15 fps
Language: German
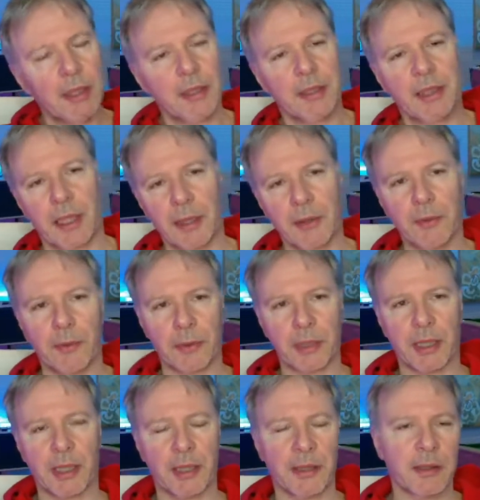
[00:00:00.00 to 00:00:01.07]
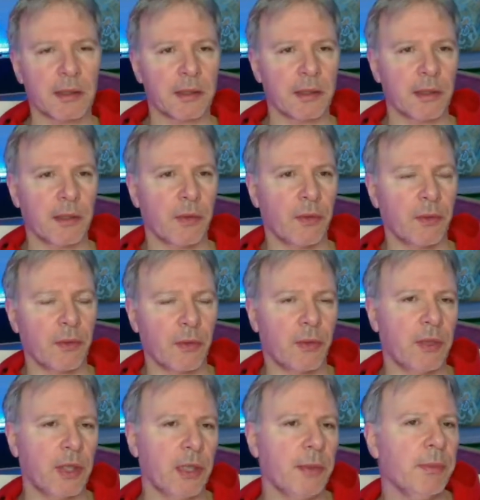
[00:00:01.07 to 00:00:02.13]
die ein oder anderen
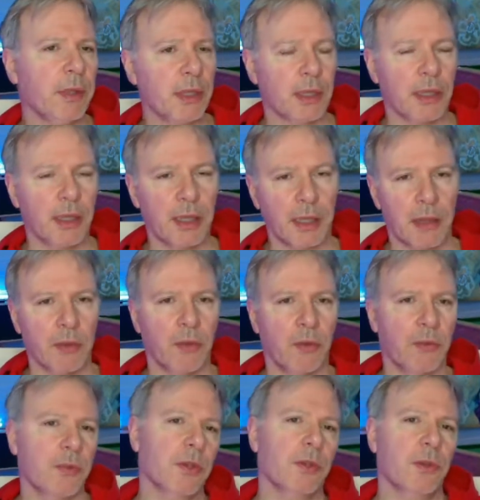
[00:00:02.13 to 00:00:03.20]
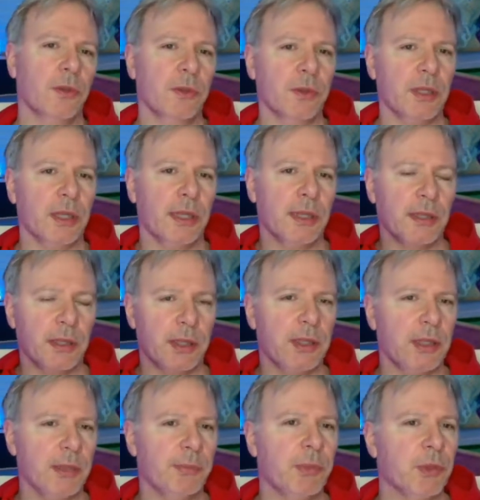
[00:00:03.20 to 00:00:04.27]
Systeme ihre Herausforderungen, die halt
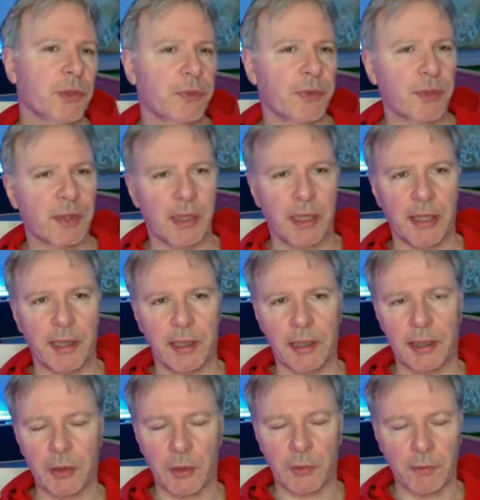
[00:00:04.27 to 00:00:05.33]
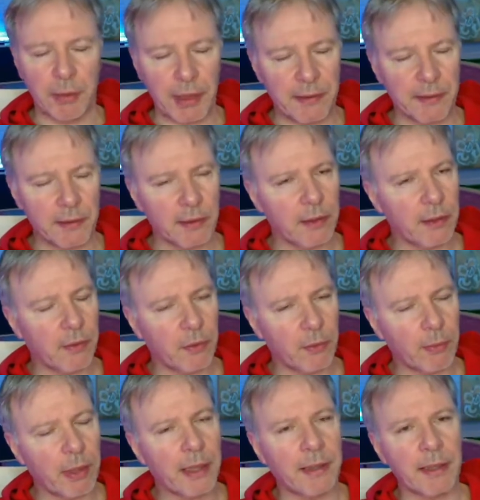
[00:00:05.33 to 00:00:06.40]
nicht die Bedürfnisse der Händler komplett
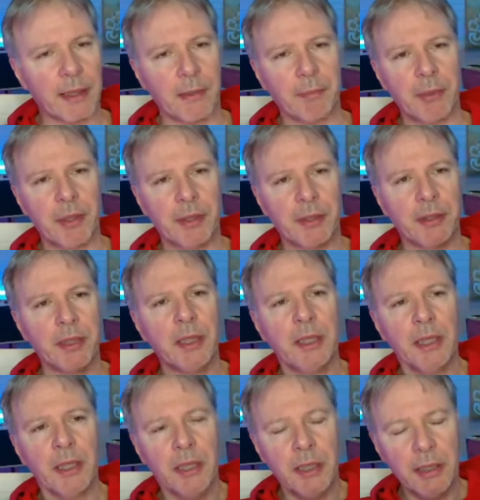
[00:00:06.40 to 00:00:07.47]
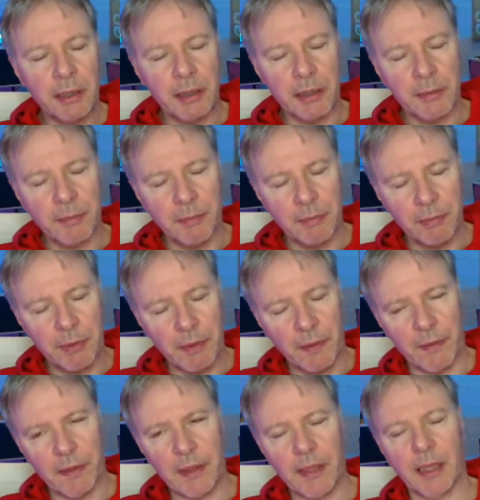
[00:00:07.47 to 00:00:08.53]
zum einen abbilden, ähm,
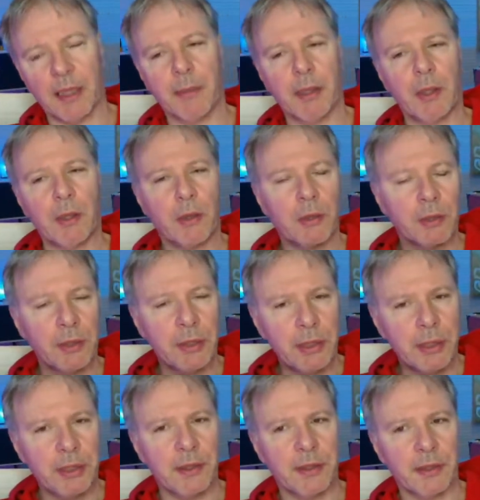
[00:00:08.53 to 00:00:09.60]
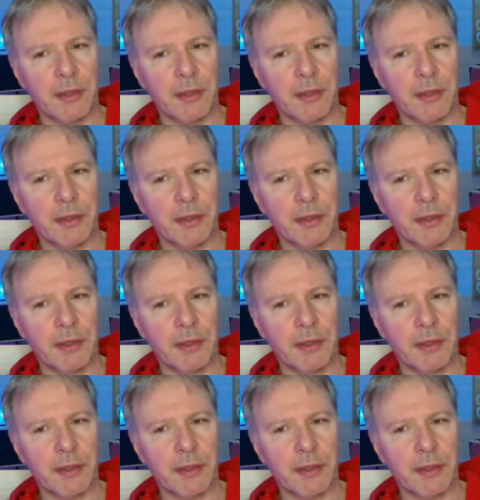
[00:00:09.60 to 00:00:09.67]
sie aber auch nicht äh,